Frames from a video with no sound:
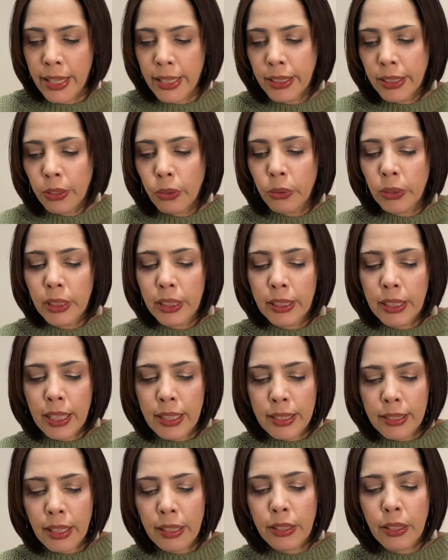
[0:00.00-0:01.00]
日本に
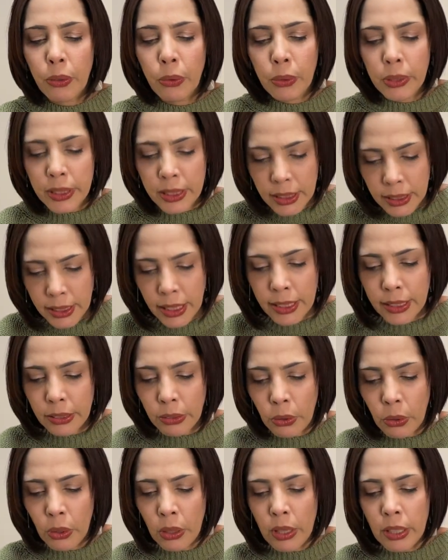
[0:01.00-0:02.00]
助けてほしいです
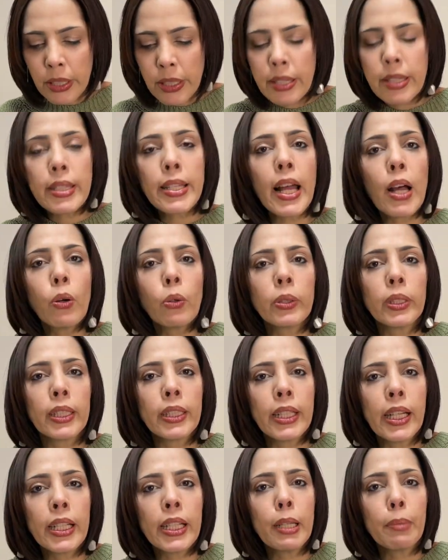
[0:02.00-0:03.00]
と素直に
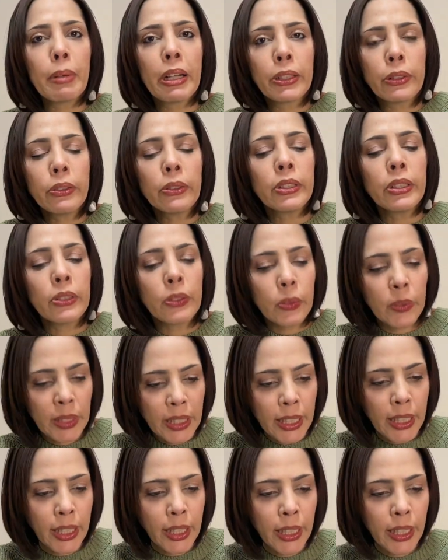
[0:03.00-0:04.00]
なればよいの
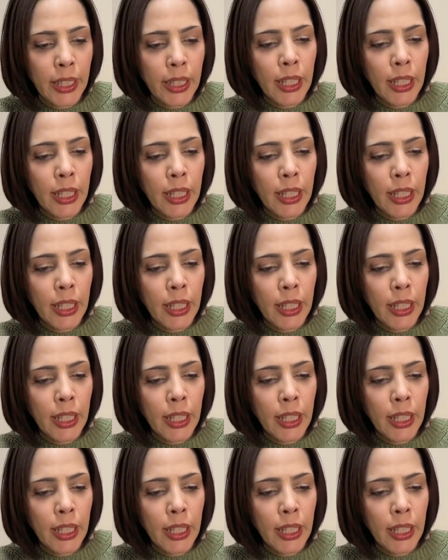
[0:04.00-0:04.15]
に、